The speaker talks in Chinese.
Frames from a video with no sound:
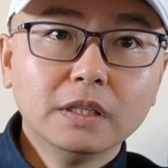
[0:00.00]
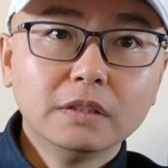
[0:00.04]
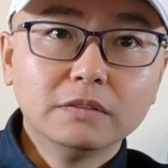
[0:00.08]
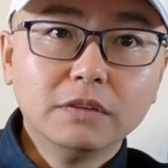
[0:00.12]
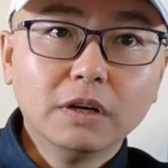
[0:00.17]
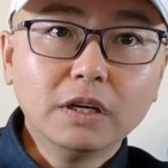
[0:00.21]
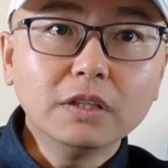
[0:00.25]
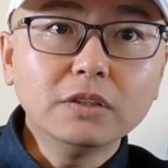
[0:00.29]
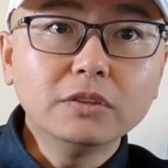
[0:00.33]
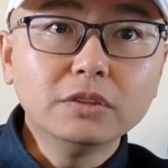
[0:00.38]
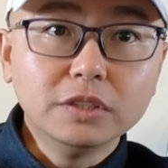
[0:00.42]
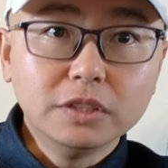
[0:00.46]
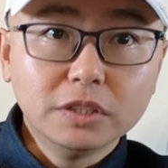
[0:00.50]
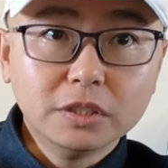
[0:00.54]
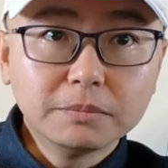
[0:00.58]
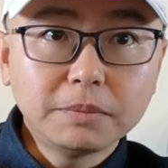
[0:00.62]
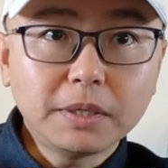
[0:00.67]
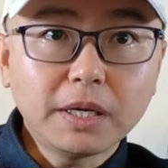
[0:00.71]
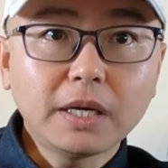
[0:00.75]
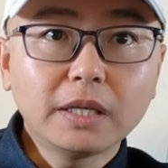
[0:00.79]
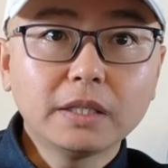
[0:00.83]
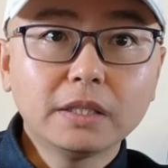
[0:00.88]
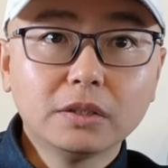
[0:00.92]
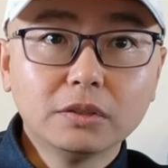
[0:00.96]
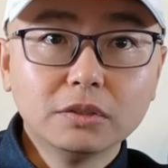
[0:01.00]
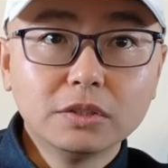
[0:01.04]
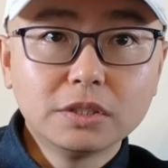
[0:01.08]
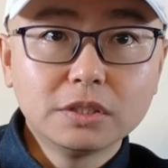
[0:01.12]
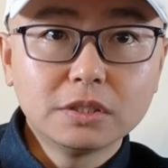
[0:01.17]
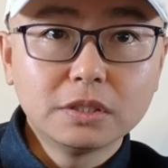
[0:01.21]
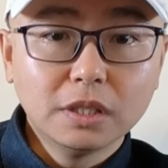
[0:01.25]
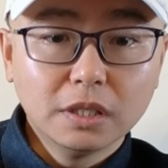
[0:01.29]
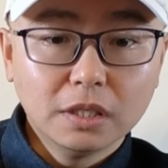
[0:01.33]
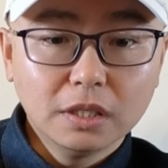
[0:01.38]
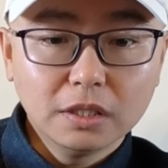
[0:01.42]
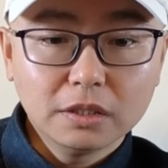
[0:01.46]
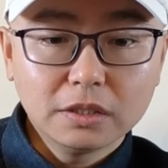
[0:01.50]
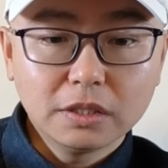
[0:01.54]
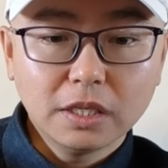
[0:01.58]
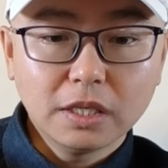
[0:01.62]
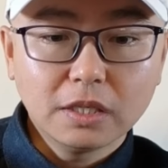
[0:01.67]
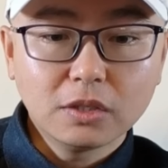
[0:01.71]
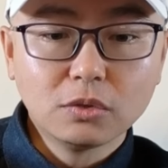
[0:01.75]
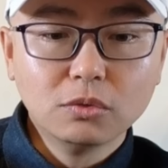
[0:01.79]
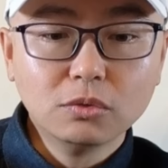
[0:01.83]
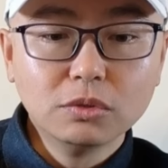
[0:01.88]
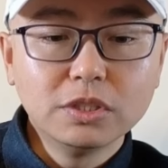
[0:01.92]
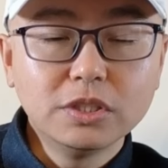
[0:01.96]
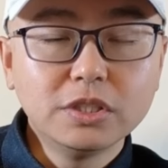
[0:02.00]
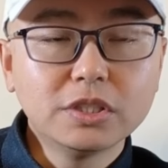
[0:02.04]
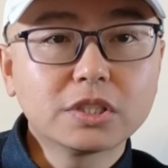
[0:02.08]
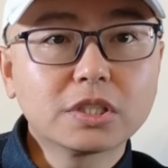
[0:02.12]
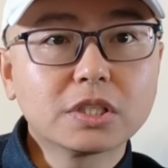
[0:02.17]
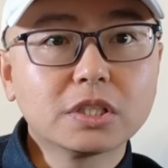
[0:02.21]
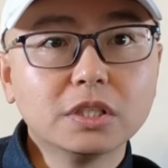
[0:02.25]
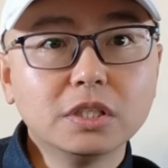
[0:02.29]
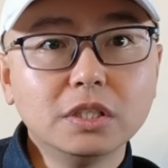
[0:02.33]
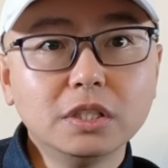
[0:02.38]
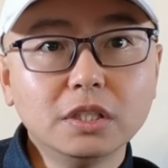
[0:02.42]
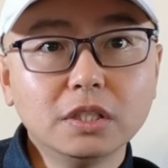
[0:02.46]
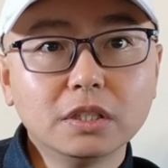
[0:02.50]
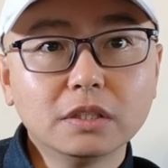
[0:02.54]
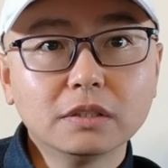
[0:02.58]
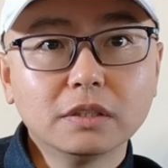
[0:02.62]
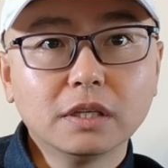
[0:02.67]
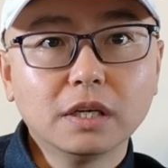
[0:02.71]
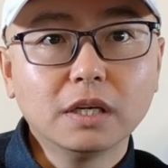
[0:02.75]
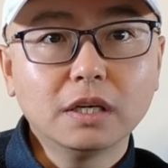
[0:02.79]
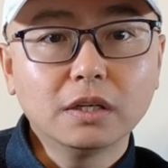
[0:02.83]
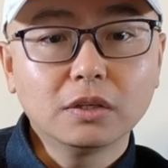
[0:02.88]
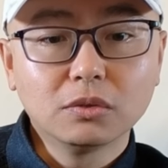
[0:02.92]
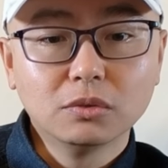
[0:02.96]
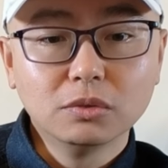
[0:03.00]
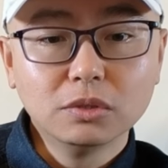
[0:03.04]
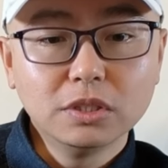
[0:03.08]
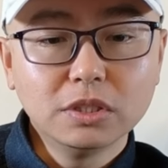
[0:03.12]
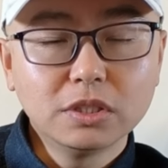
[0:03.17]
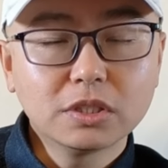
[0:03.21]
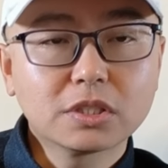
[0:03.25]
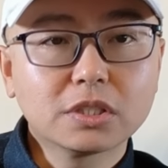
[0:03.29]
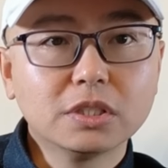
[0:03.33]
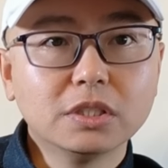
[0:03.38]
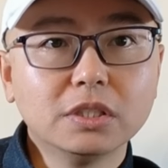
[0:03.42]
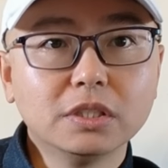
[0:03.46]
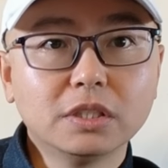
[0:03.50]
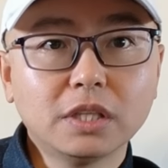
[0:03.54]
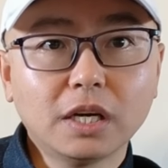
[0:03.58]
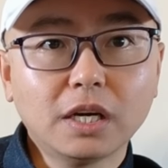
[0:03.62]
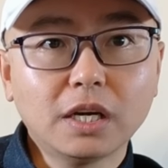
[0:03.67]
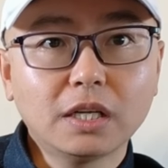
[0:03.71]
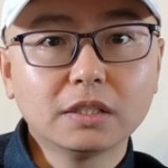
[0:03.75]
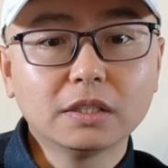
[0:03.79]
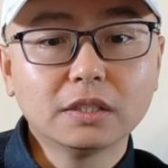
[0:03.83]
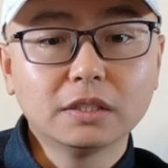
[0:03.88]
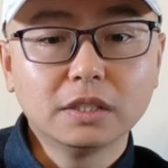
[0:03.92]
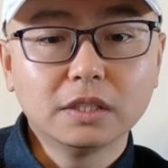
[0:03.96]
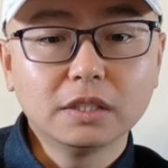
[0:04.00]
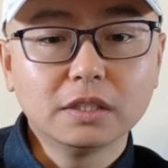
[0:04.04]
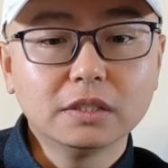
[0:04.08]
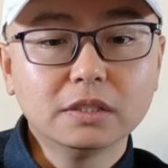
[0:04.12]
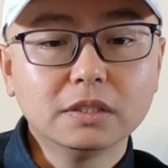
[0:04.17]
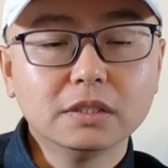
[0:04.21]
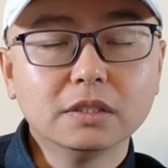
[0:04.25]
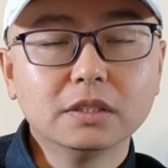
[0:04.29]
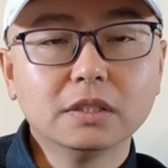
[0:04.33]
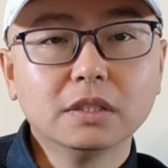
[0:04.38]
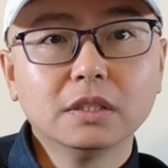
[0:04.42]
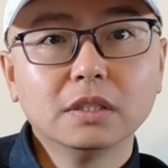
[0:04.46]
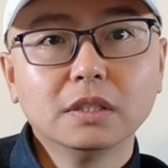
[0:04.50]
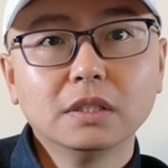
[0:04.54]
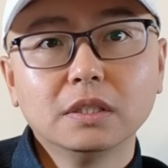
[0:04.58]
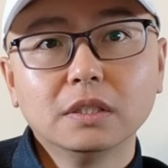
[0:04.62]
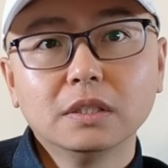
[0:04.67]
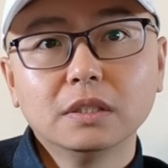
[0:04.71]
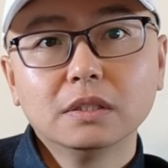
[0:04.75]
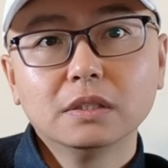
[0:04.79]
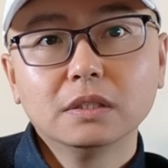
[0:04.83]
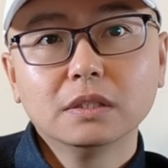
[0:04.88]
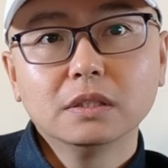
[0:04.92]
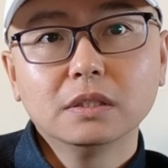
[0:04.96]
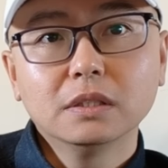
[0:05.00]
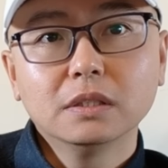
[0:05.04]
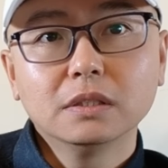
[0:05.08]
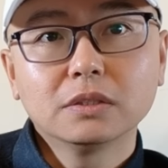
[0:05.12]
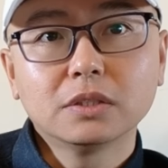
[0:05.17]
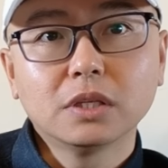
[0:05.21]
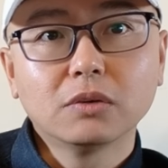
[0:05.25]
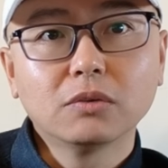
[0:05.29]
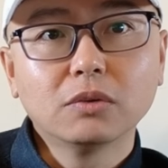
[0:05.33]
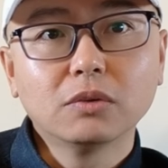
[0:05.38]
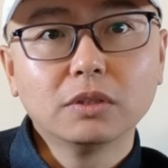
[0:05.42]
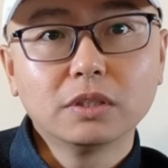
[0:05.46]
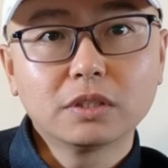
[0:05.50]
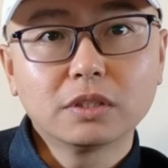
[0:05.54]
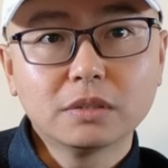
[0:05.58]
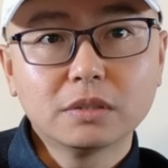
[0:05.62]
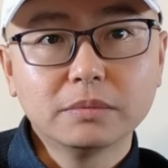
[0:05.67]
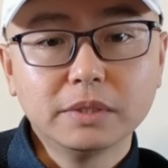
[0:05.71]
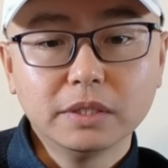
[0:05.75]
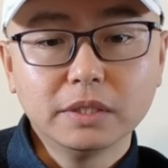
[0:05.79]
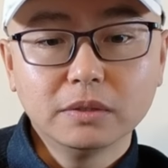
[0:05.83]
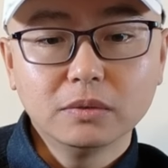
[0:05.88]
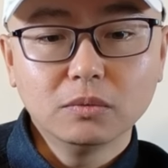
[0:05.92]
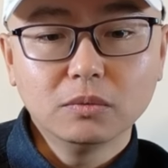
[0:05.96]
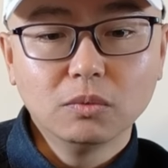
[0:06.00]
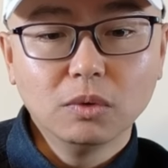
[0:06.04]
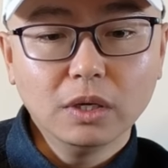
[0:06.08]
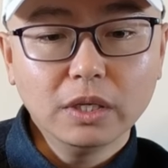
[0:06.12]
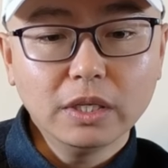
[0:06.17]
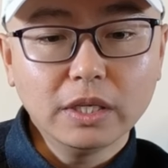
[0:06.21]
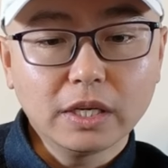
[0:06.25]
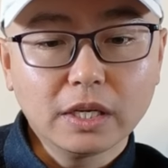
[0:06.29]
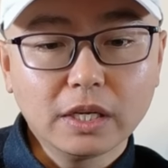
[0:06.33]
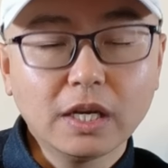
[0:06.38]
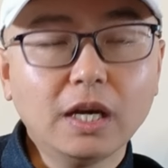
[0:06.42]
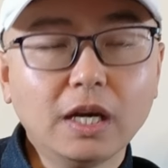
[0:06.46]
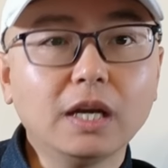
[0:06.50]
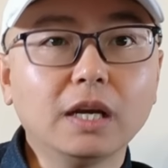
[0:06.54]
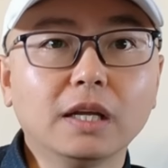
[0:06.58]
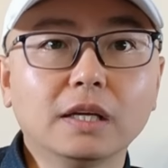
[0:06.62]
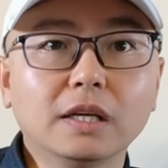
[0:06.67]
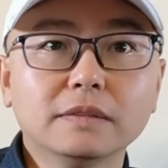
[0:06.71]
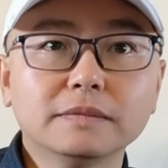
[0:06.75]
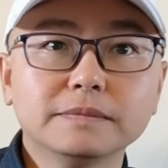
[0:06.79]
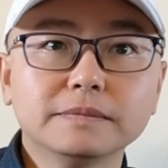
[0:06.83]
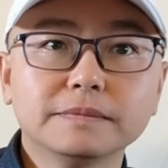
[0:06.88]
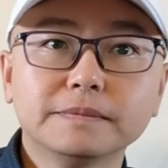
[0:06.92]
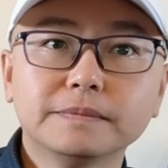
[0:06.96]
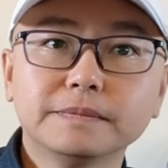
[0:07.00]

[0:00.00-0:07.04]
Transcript: 网友已经拍到啊这个攻击十一啊攻击十一它的这个啊相关的视频，我也看了